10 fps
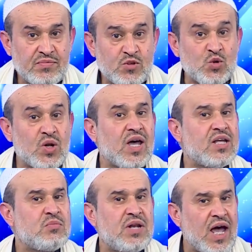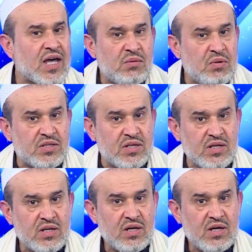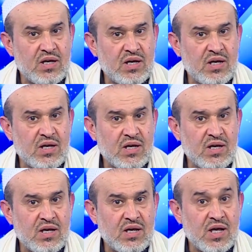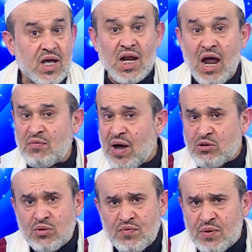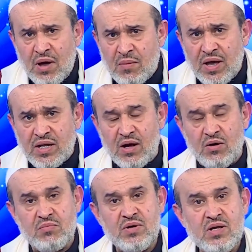سرقت من حقيبته خلافات فيما بينهم